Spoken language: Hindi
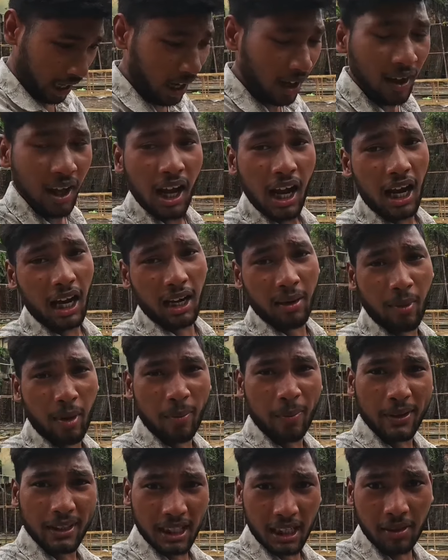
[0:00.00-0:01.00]
आया अगर मैं
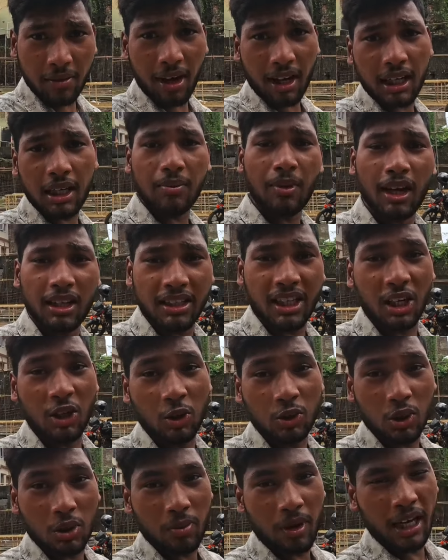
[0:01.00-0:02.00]
पिछली बार की बात
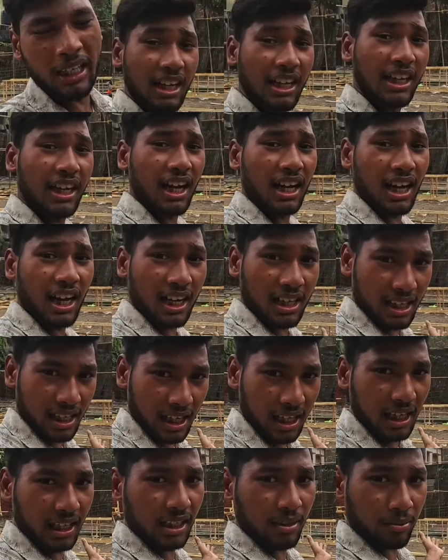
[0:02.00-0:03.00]
करूँ तो भाईली का लाल
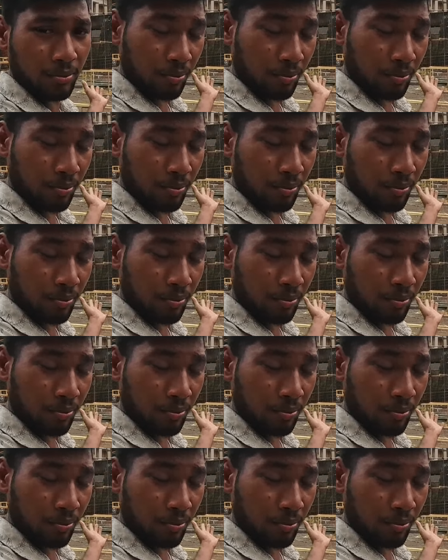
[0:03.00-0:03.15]
किला